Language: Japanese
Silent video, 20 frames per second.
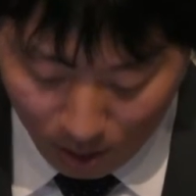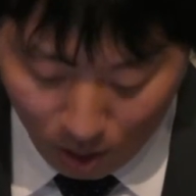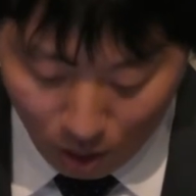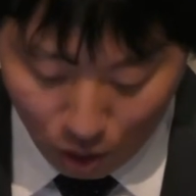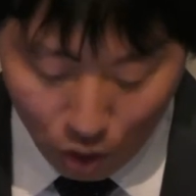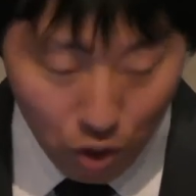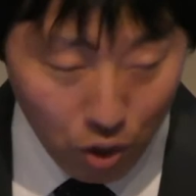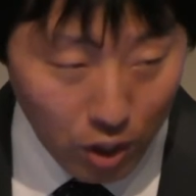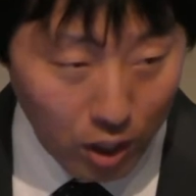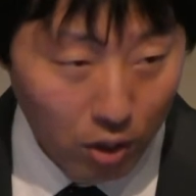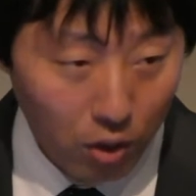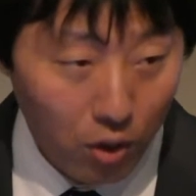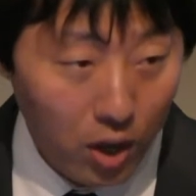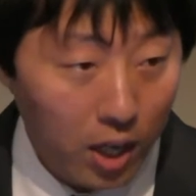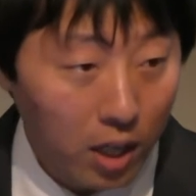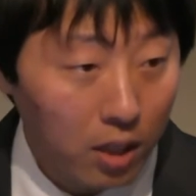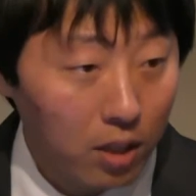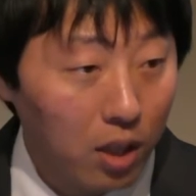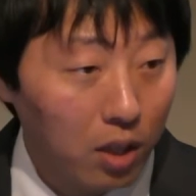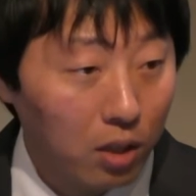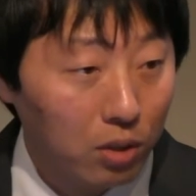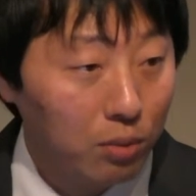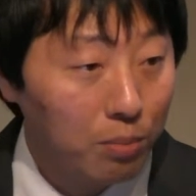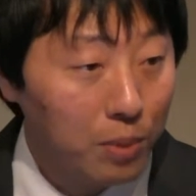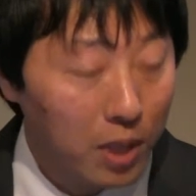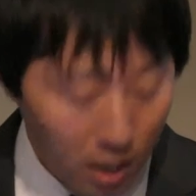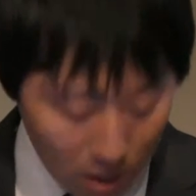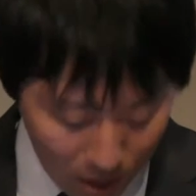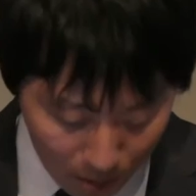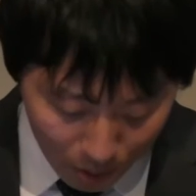収益を上げていく
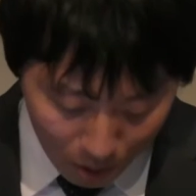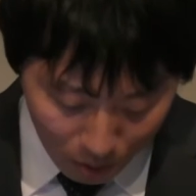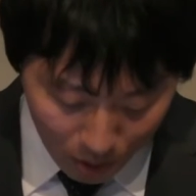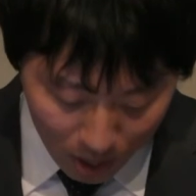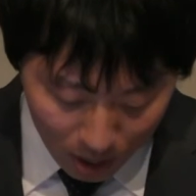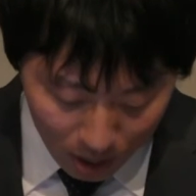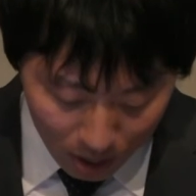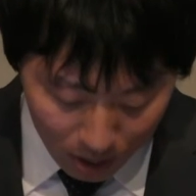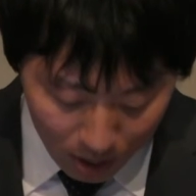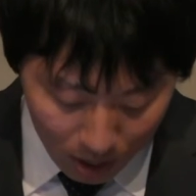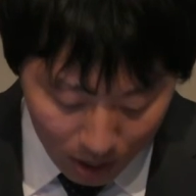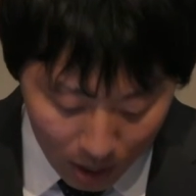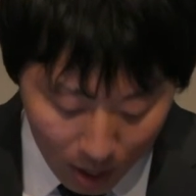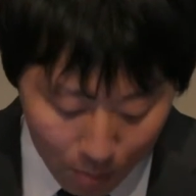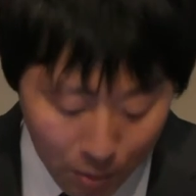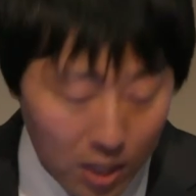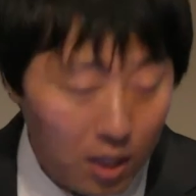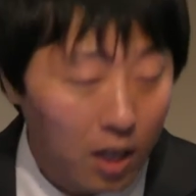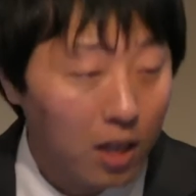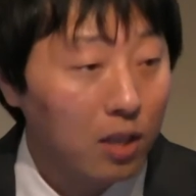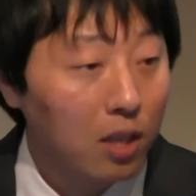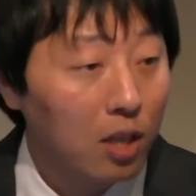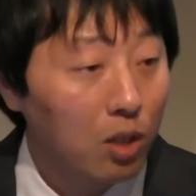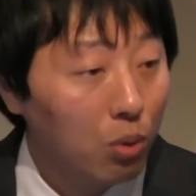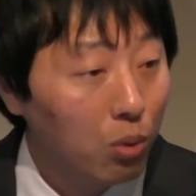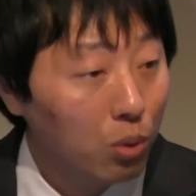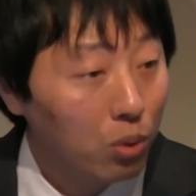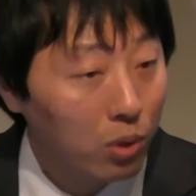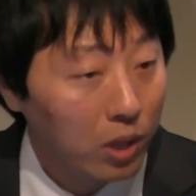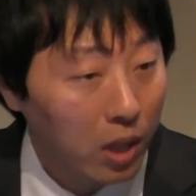皆様は、並大抵の
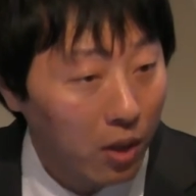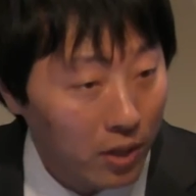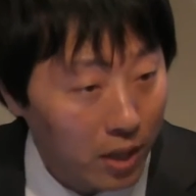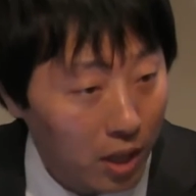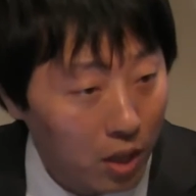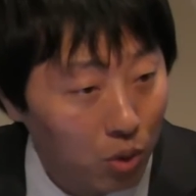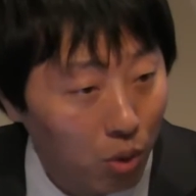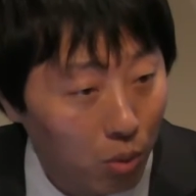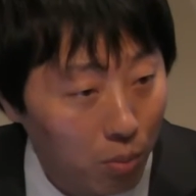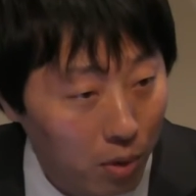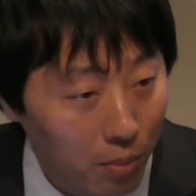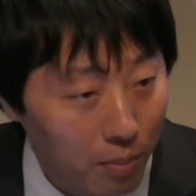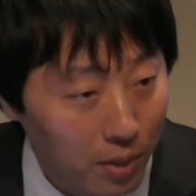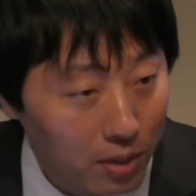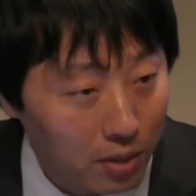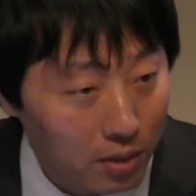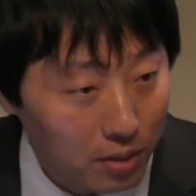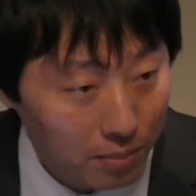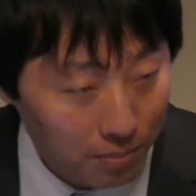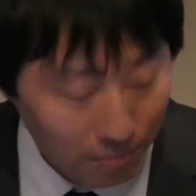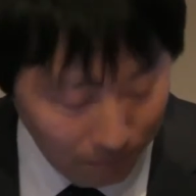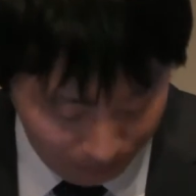ことではないと思います。